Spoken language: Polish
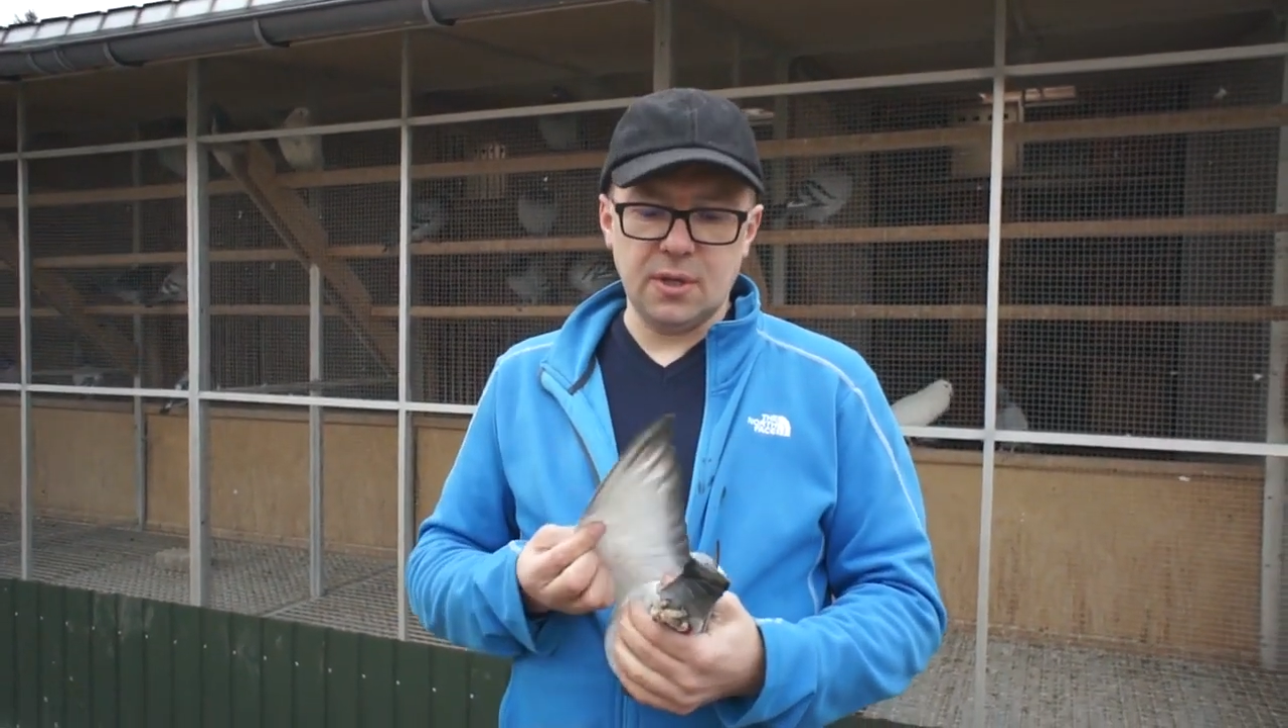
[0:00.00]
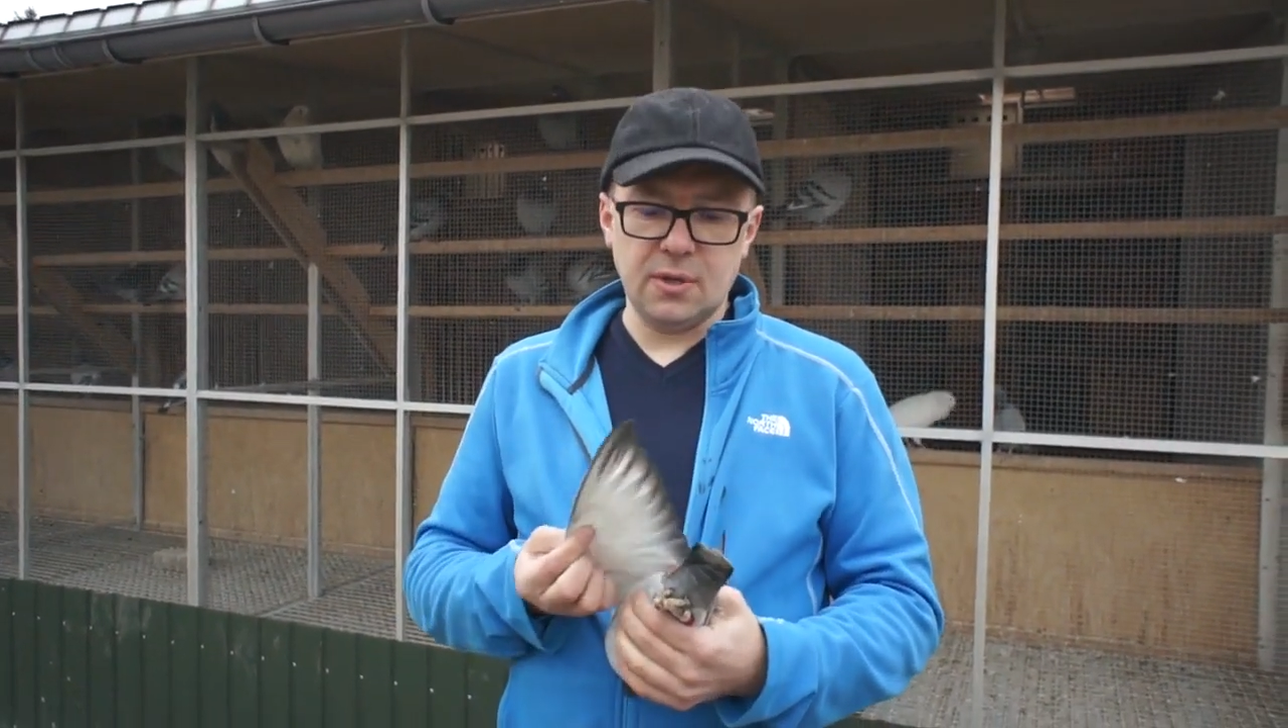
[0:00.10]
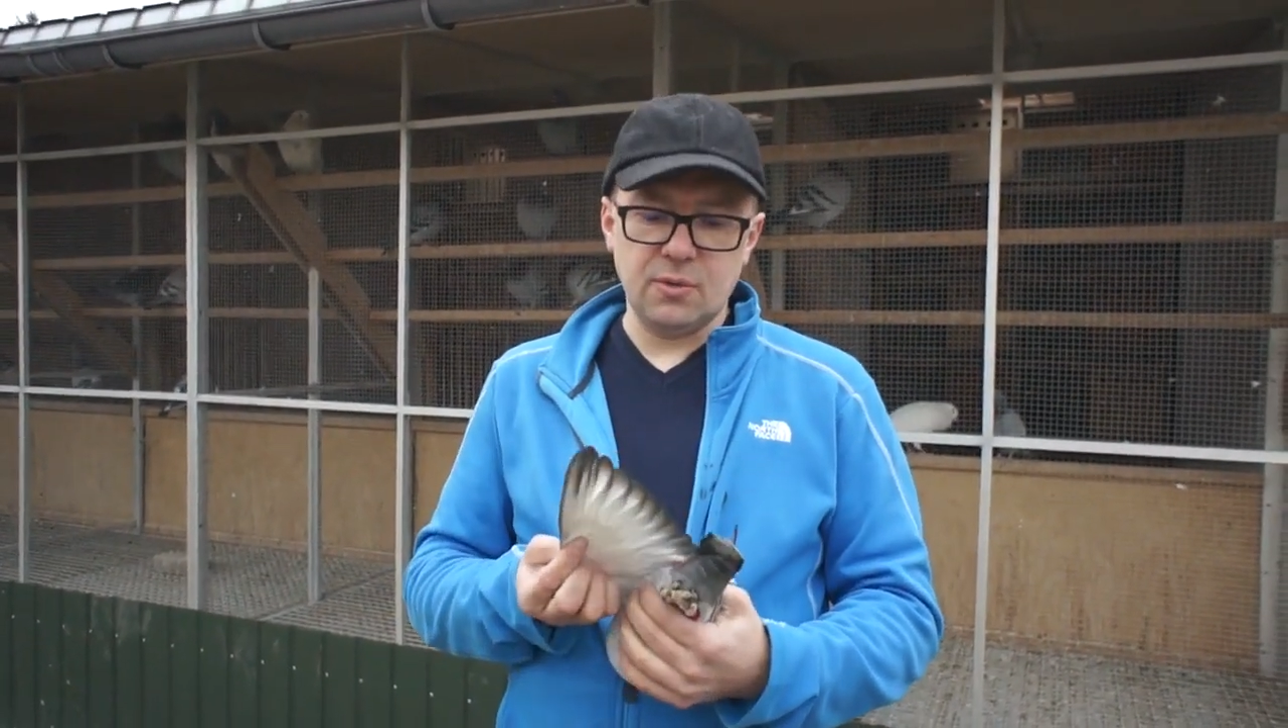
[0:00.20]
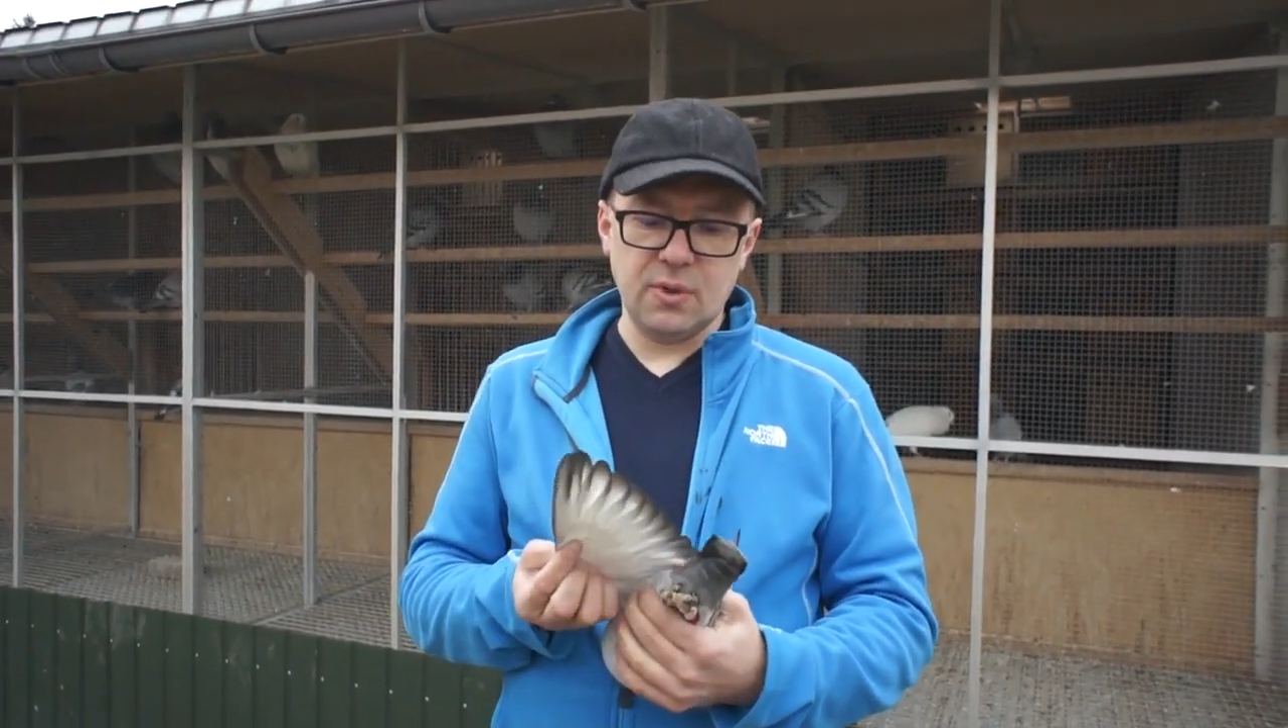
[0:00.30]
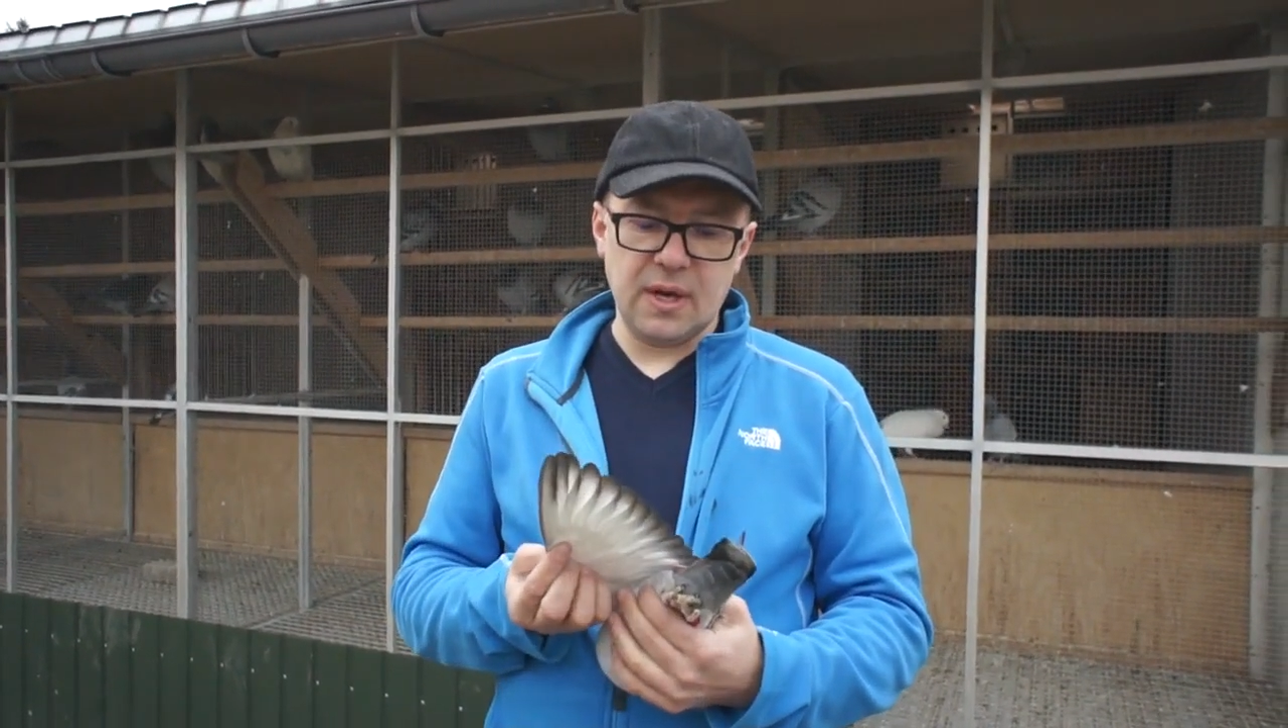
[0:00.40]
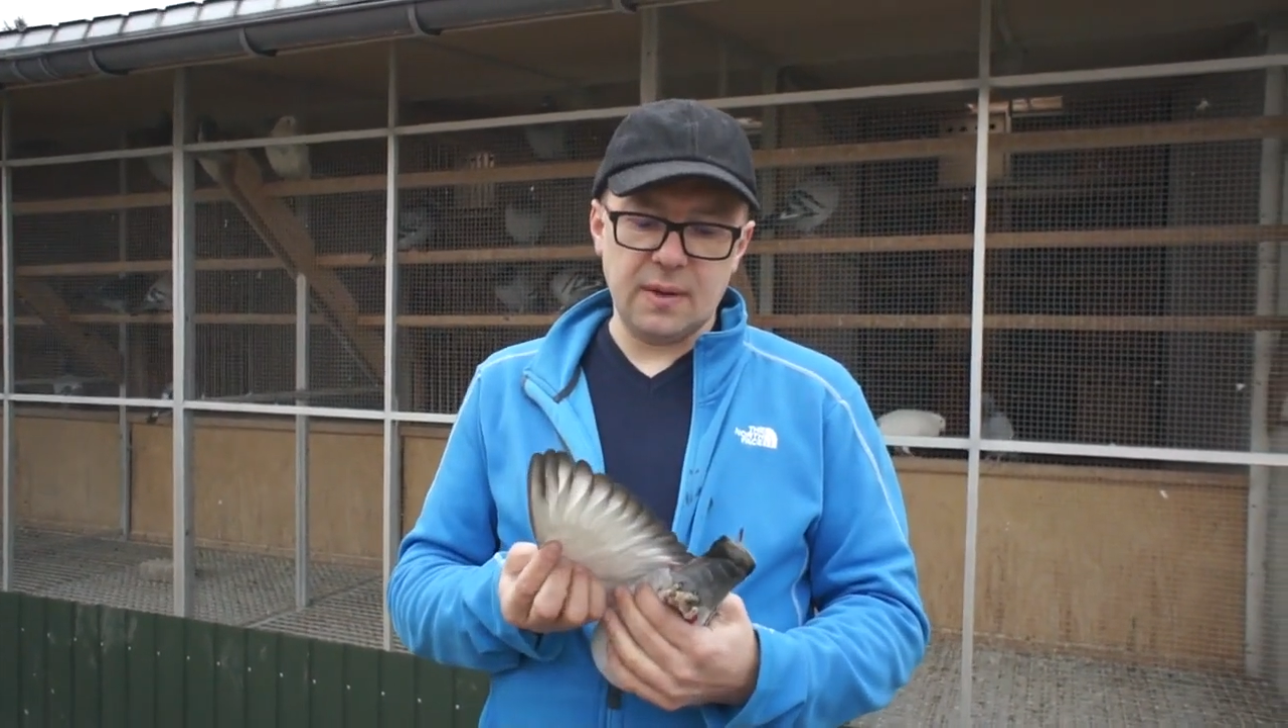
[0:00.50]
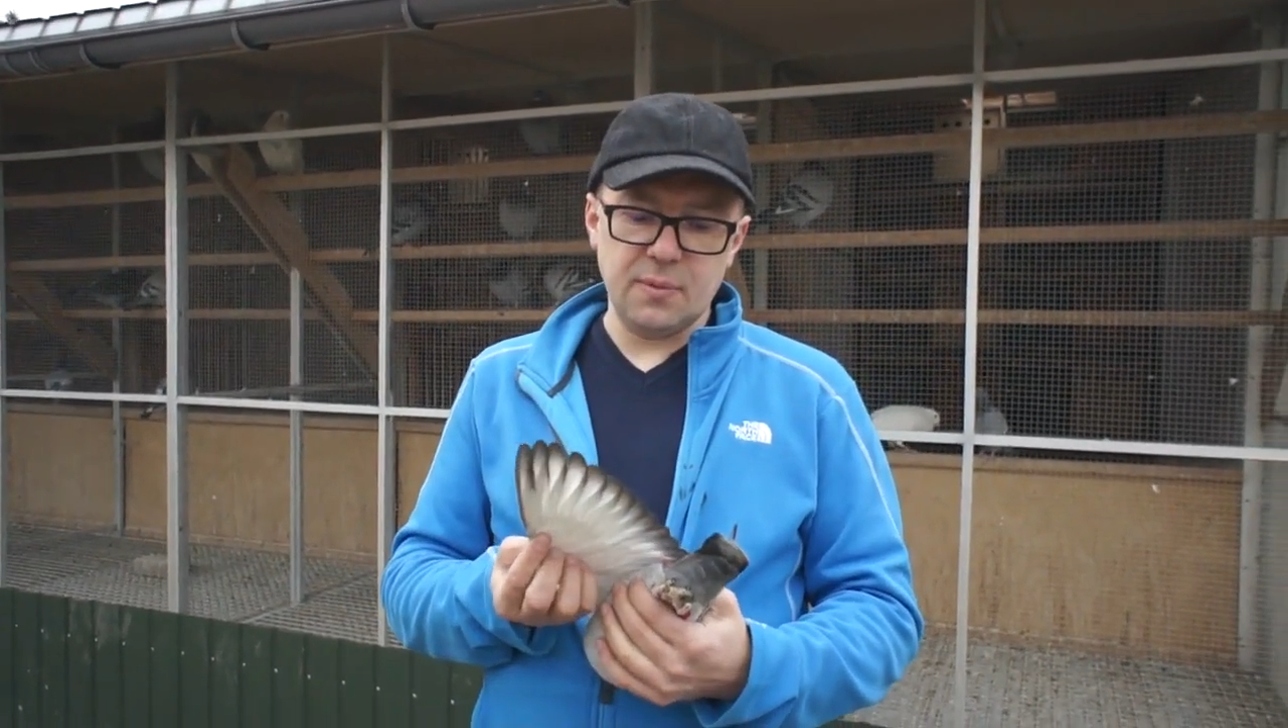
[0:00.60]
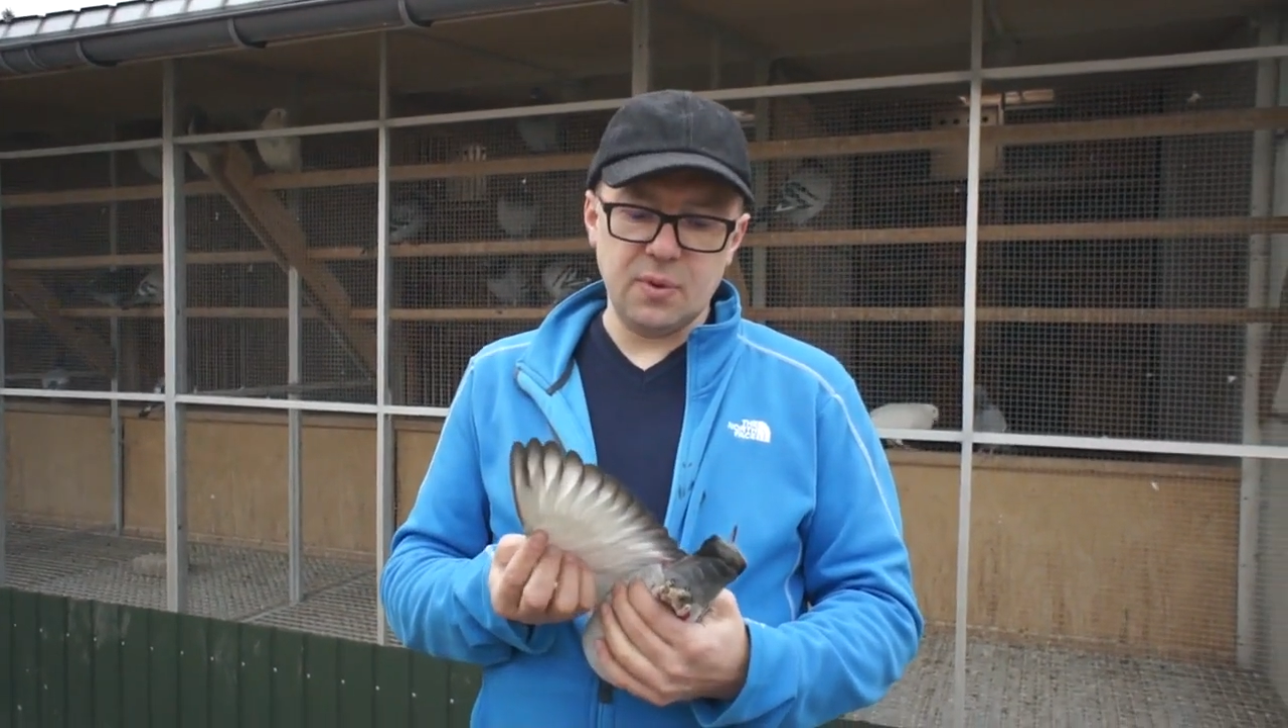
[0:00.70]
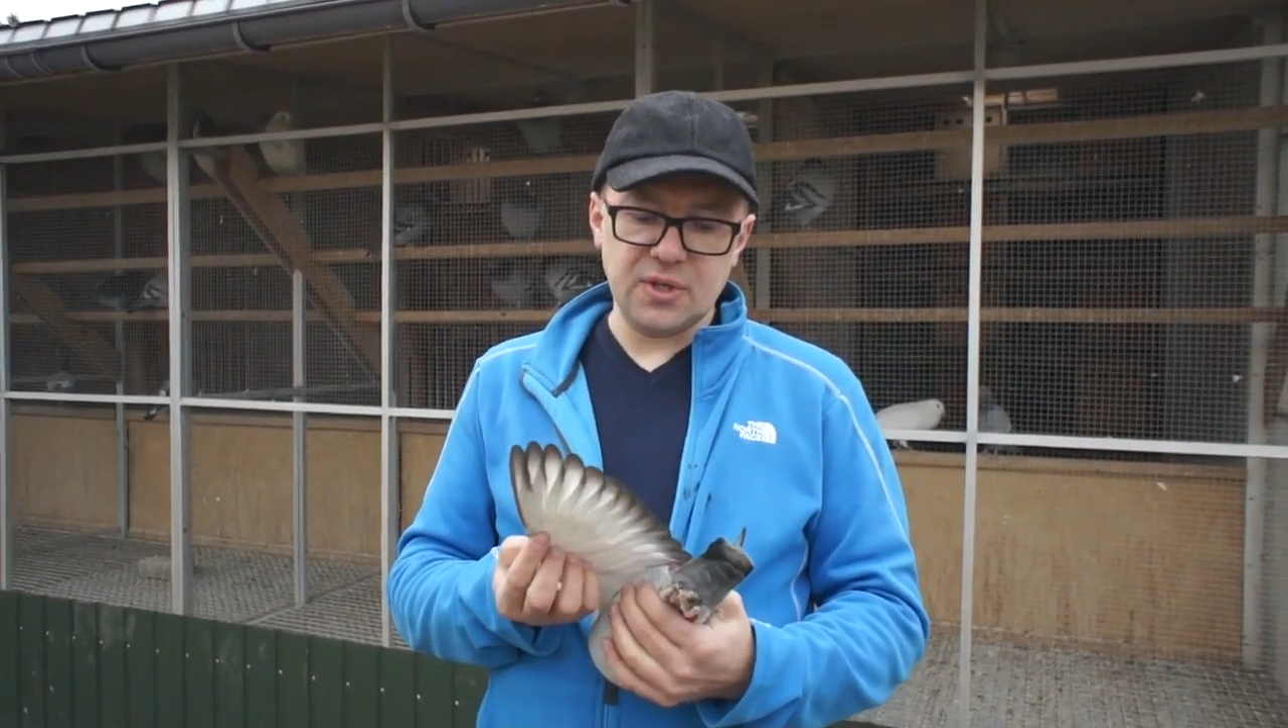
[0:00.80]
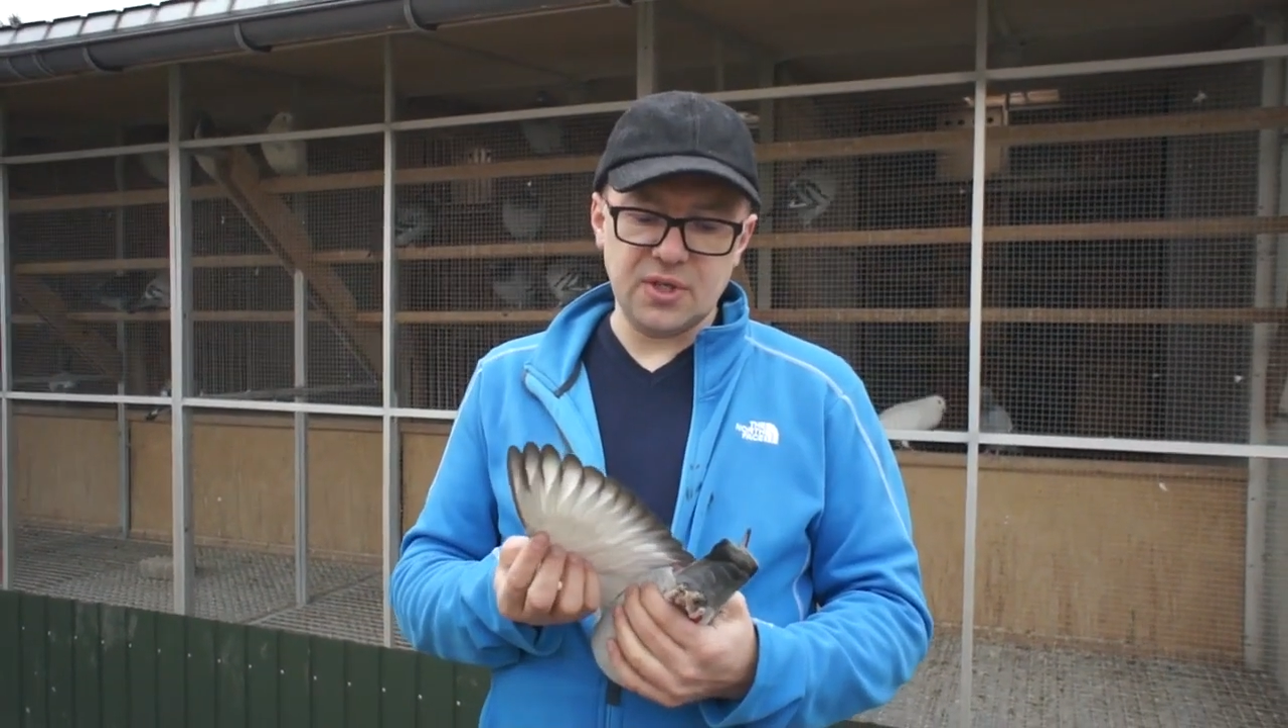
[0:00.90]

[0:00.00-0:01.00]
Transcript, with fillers: która była